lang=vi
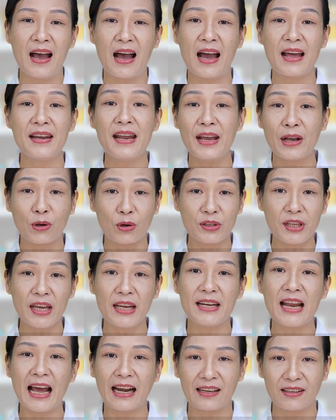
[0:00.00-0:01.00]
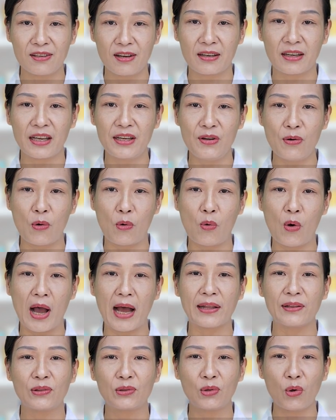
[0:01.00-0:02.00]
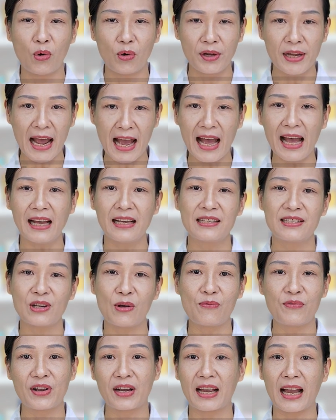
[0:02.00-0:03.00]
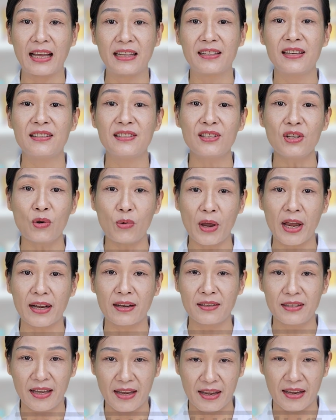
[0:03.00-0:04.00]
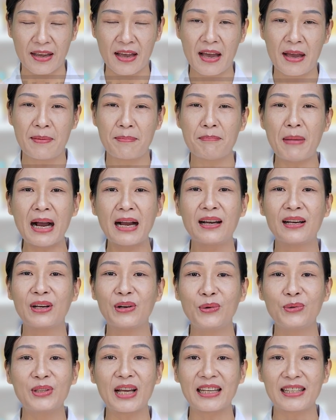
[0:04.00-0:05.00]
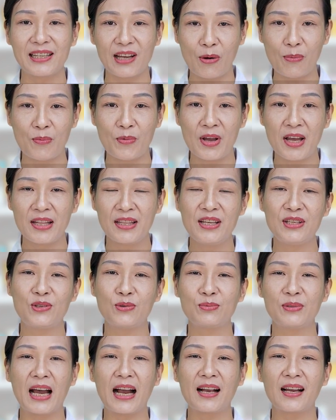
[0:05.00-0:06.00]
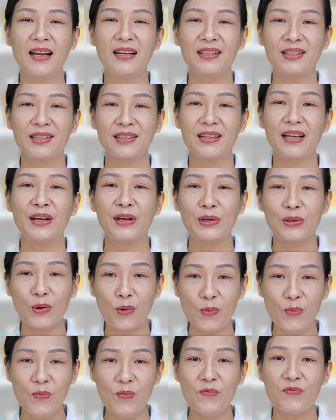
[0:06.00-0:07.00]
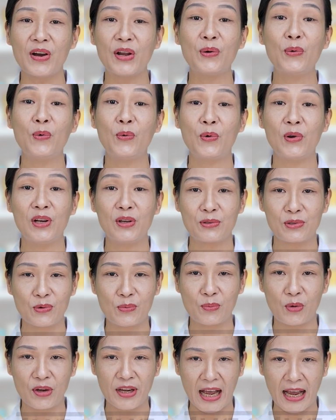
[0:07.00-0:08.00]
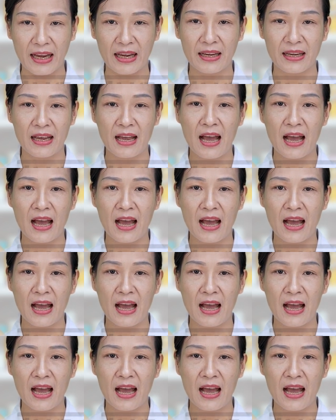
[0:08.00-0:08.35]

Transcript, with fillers: À, để có thể đạt được cái hiệu quả tối đa trong việc cải thiện sức khỏe cơ thể bằng glutathione thì chúng ta cần thực hiện đúng và đủ liều dùng mỗi ngày.